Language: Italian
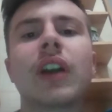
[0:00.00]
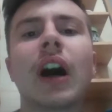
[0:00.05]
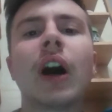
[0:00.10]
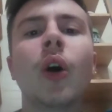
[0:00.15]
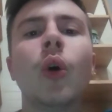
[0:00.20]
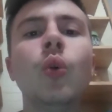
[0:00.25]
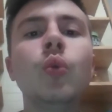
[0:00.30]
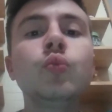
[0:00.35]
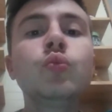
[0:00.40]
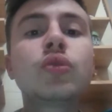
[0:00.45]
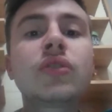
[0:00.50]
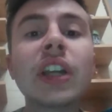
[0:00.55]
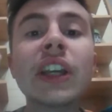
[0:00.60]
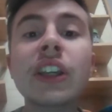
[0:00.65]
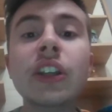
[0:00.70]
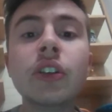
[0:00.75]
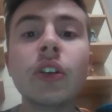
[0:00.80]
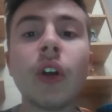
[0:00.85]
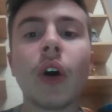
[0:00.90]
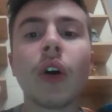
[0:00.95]
un
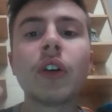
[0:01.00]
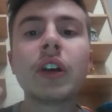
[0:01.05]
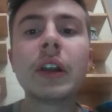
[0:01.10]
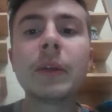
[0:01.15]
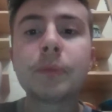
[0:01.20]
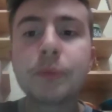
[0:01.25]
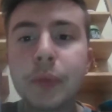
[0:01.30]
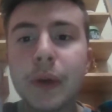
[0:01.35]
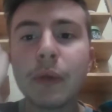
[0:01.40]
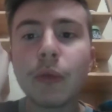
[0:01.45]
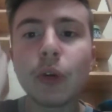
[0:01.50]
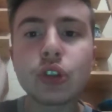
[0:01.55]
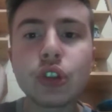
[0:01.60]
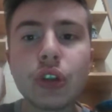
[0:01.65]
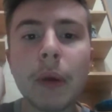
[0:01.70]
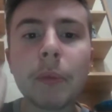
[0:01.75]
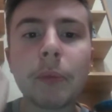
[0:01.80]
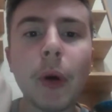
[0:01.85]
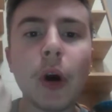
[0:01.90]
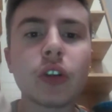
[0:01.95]
tiro, il primo tiro in
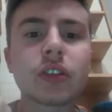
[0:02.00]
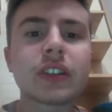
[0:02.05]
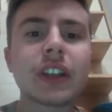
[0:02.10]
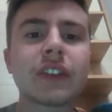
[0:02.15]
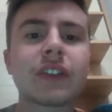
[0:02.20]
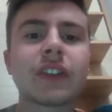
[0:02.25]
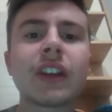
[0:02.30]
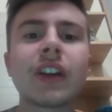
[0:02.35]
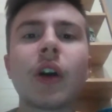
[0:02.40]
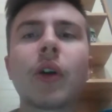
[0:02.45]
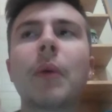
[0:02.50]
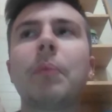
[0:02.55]
porta è segnato con